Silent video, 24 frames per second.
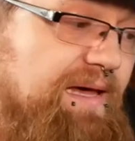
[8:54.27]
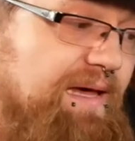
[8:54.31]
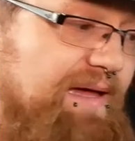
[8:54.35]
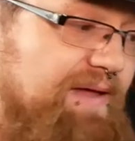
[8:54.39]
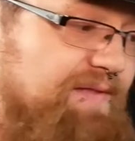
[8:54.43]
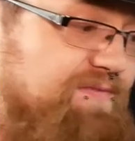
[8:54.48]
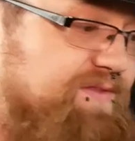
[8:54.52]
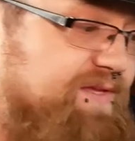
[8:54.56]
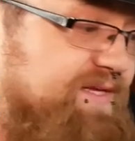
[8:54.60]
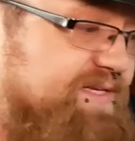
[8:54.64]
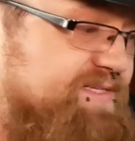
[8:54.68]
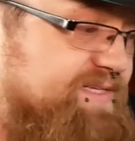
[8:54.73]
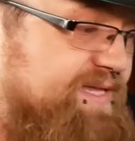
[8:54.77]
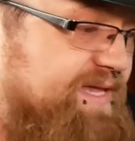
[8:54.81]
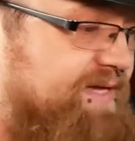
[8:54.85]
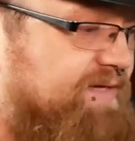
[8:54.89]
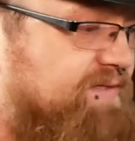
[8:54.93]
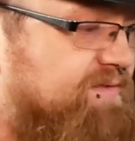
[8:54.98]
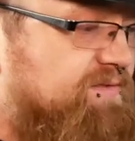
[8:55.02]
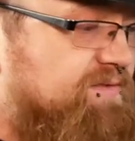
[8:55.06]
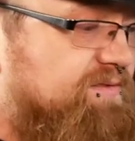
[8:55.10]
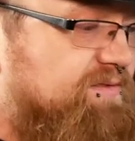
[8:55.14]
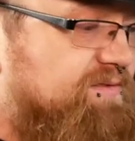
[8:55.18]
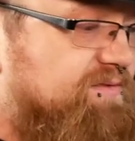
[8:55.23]
Andere
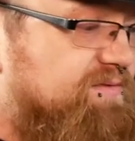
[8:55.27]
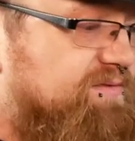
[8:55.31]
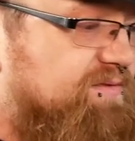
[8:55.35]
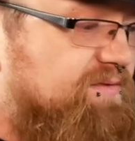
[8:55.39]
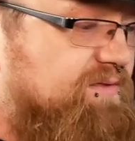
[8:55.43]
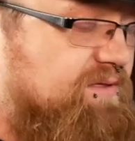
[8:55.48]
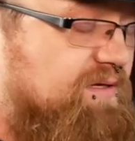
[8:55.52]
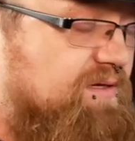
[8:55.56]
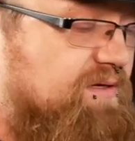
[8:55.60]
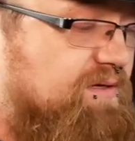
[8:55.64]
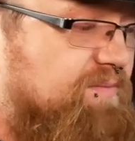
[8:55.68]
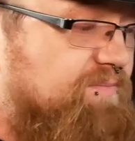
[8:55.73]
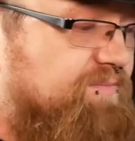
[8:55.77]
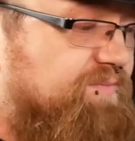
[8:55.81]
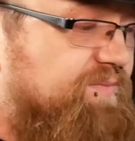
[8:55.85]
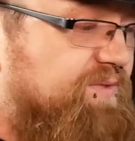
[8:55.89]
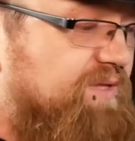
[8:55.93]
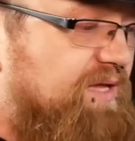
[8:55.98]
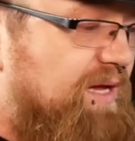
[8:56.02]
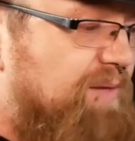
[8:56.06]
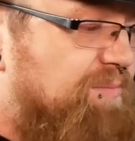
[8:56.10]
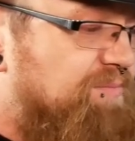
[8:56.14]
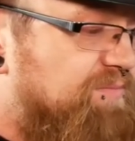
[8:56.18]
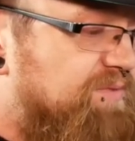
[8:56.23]
Sägen ähm,
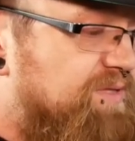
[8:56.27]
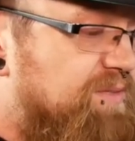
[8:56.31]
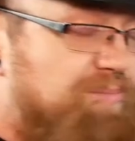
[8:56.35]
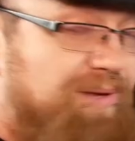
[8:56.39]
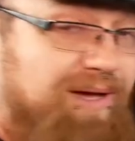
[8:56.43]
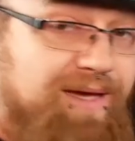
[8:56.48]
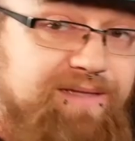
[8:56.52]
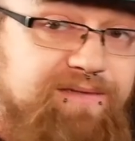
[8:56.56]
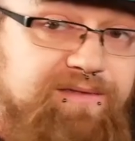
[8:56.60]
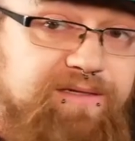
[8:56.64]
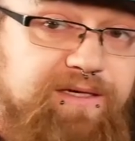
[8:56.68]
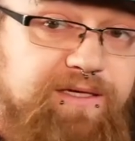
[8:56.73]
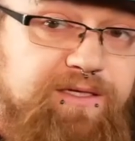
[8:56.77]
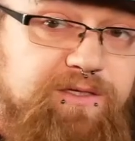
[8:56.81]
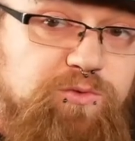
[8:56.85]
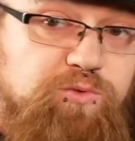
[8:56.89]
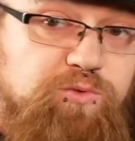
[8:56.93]
haben eine breitere